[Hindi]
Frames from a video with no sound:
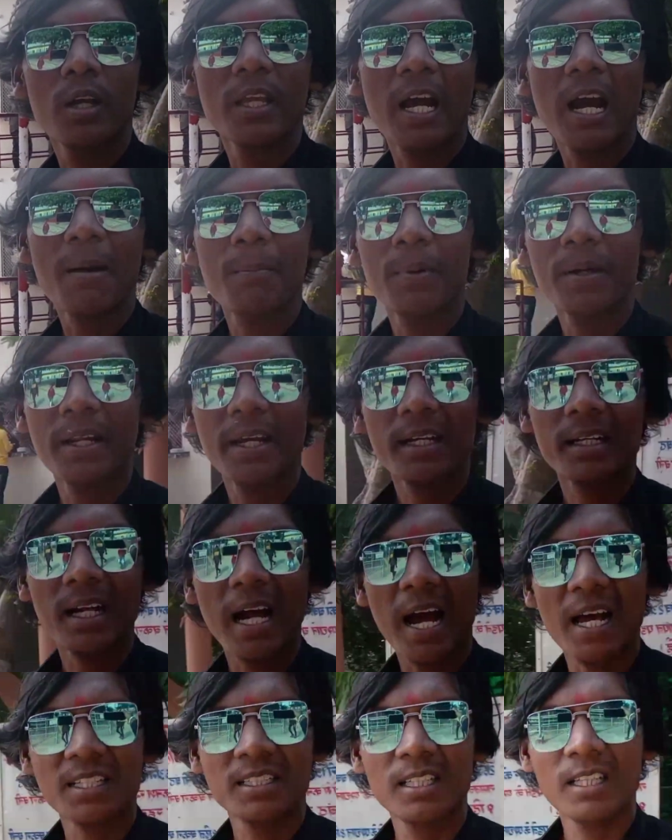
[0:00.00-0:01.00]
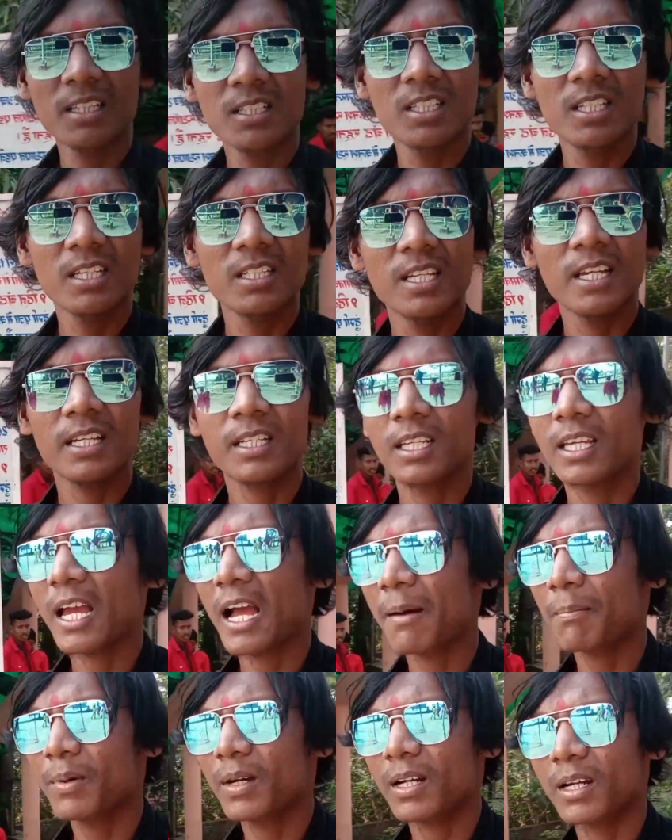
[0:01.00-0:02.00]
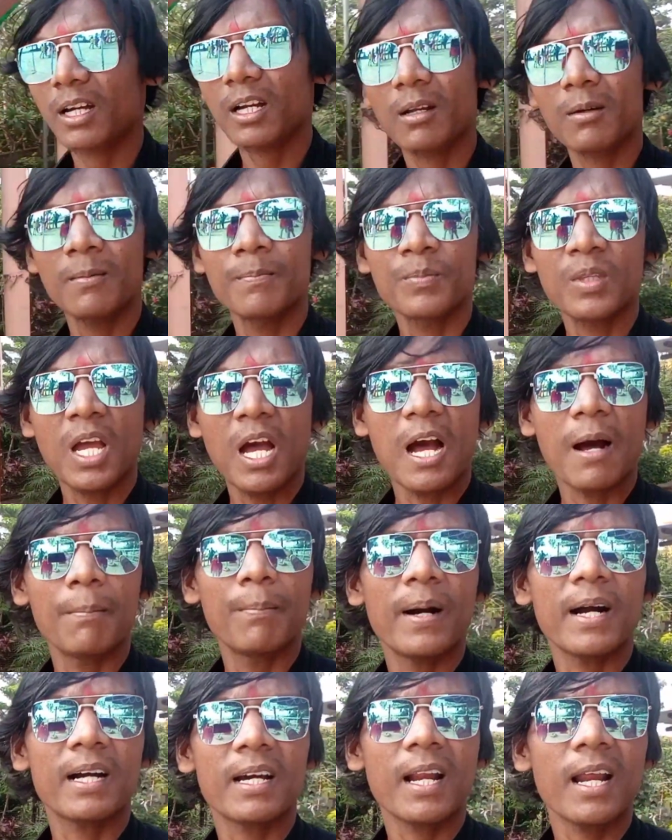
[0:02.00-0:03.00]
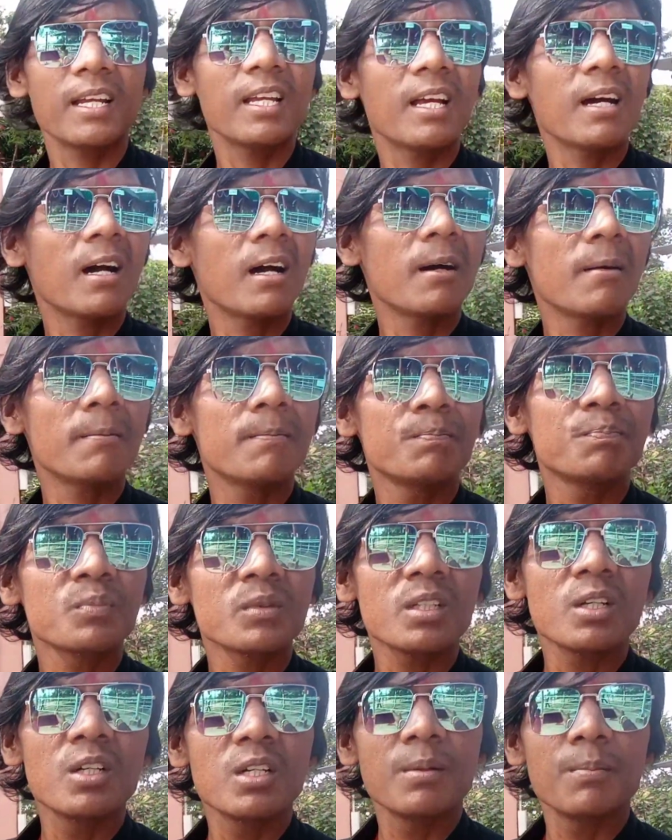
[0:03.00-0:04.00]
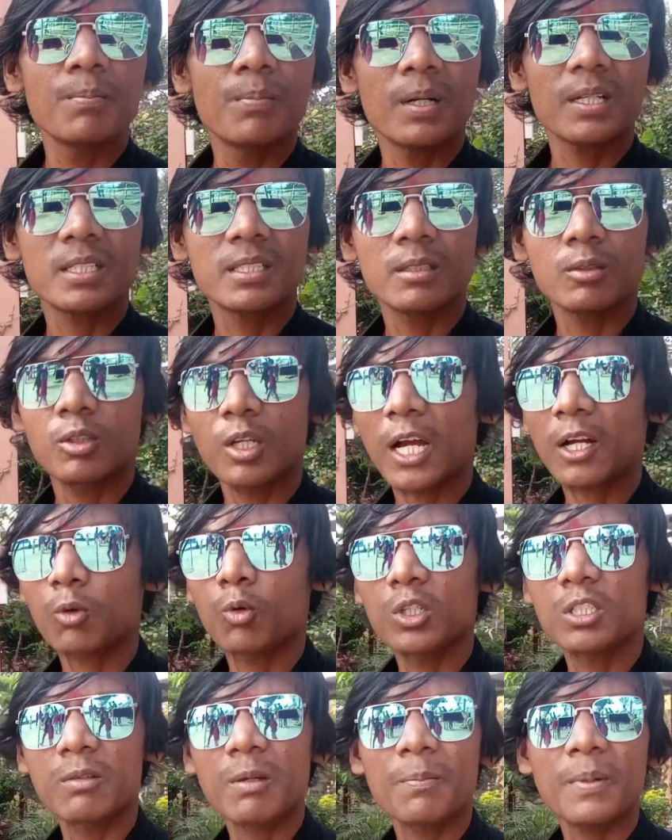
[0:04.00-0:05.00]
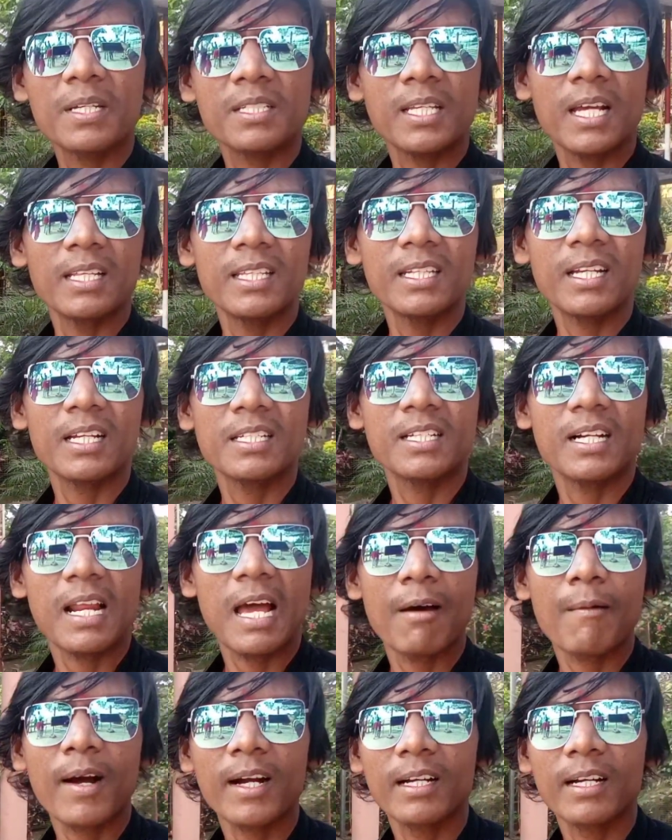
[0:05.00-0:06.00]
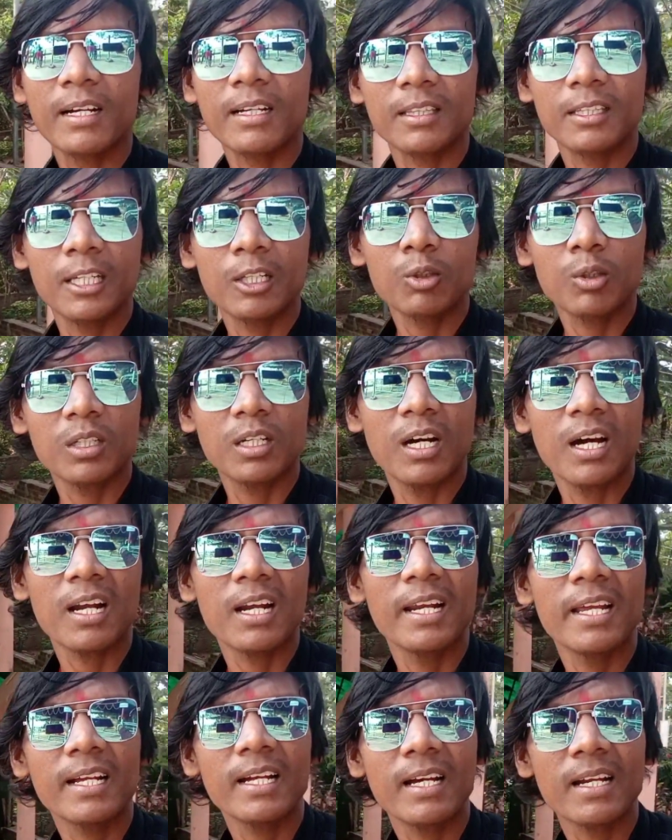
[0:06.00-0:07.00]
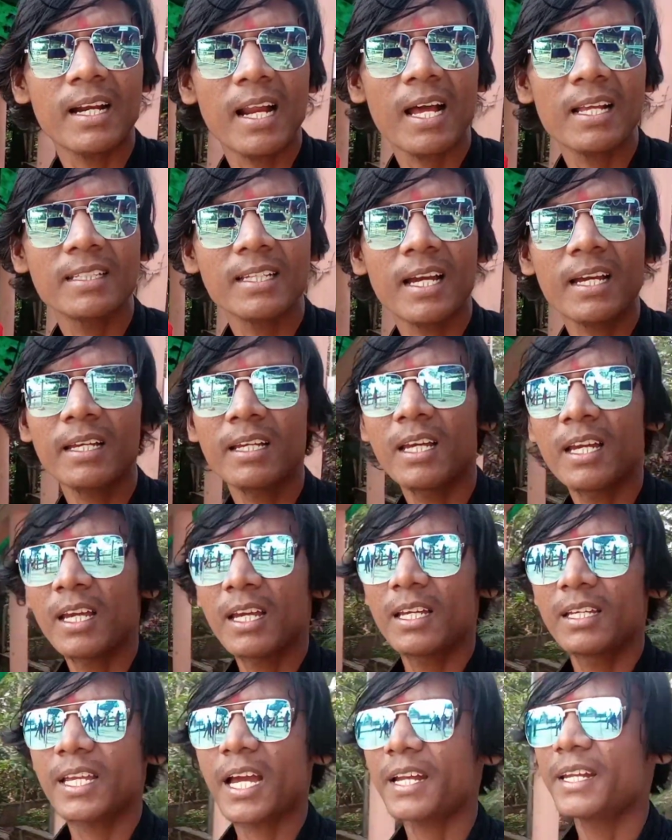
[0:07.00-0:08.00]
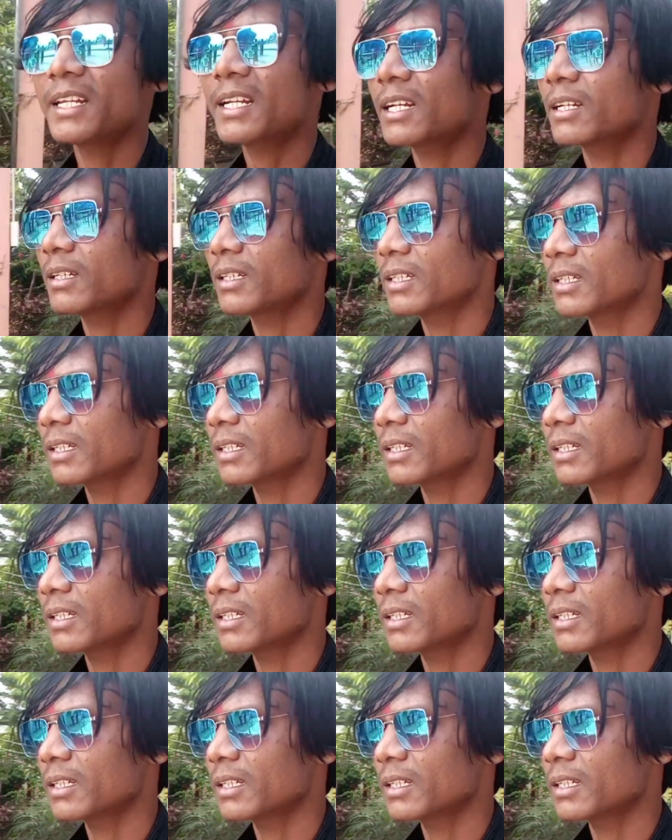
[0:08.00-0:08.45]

यहाँ पर एक खासियत चीज़ है कि यहाँ पर अगर आप बकरा या या कुछ भी प्रसादी का चढ़ावा करते हैं तो घर लेकर ना जाए यानी